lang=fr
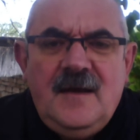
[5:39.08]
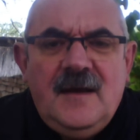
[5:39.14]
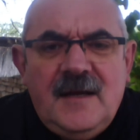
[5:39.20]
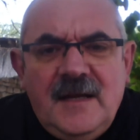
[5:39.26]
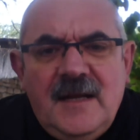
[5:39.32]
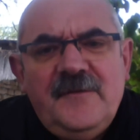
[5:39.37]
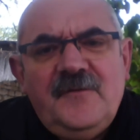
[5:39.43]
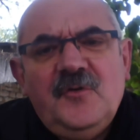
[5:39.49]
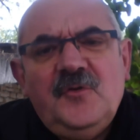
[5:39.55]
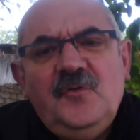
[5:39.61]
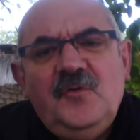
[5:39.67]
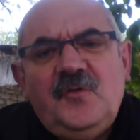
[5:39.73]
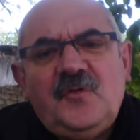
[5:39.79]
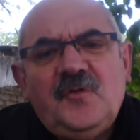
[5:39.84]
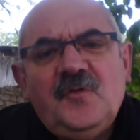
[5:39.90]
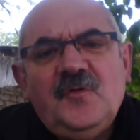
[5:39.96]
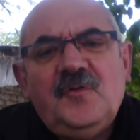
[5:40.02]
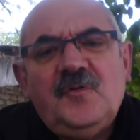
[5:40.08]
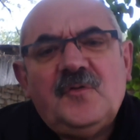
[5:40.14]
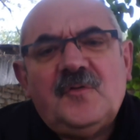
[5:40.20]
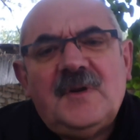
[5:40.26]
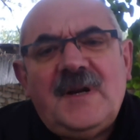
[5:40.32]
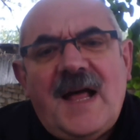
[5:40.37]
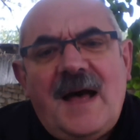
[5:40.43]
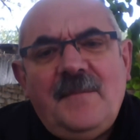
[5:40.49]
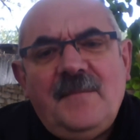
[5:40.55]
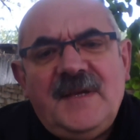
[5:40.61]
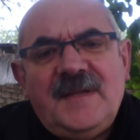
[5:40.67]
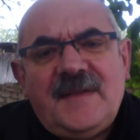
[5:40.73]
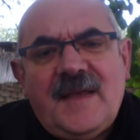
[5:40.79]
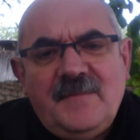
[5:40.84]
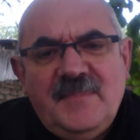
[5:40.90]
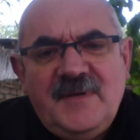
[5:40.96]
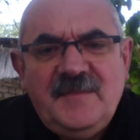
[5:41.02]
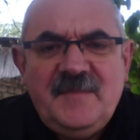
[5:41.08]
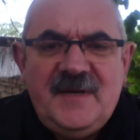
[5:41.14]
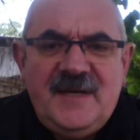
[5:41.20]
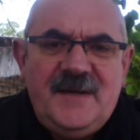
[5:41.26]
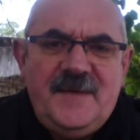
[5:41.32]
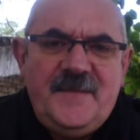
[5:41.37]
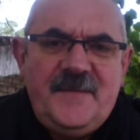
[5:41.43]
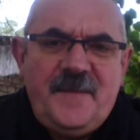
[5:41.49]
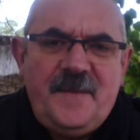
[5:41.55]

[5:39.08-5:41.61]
Il est venu ceux dont l'âme est abîmée.